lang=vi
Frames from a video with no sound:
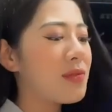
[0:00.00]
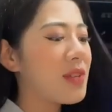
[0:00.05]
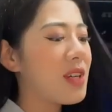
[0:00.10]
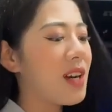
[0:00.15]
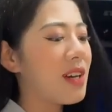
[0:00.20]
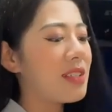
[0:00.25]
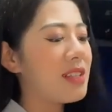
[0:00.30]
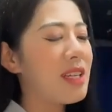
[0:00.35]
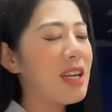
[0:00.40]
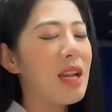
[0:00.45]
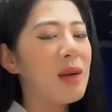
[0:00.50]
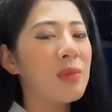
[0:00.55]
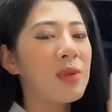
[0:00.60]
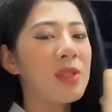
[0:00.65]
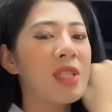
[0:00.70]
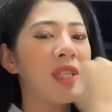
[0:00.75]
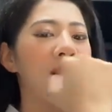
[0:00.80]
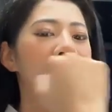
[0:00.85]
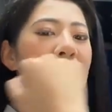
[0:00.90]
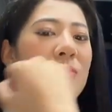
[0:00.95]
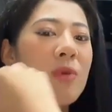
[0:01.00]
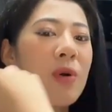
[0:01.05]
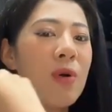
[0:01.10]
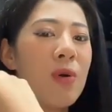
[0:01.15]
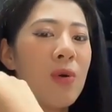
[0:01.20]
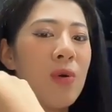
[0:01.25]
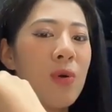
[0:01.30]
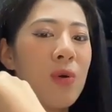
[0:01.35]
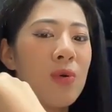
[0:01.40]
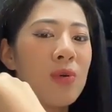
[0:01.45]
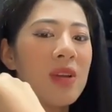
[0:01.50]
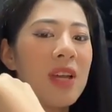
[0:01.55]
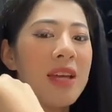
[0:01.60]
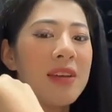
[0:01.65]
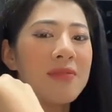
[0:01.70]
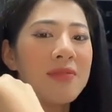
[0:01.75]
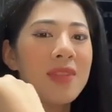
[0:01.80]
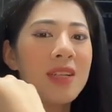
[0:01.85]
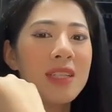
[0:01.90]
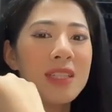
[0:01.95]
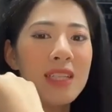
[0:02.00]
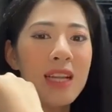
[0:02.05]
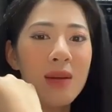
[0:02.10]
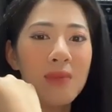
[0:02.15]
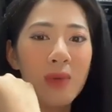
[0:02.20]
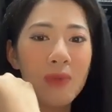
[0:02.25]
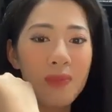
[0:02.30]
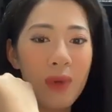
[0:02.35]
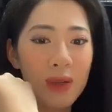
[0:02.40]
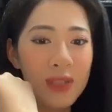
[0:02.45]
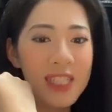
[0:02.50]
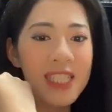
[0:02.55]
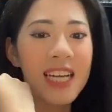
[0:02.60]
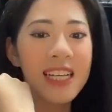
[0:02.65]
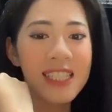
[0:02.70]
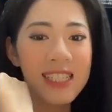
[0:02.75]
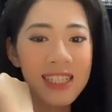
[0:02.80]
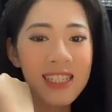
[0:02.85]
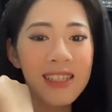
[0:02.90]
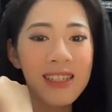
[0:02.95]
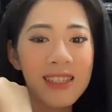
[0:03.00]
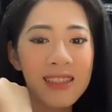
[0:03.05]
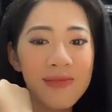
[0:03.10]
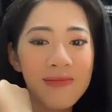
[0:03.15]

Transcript: vừa như là một chiếc đồng hồ lại vừa như là một món trang sức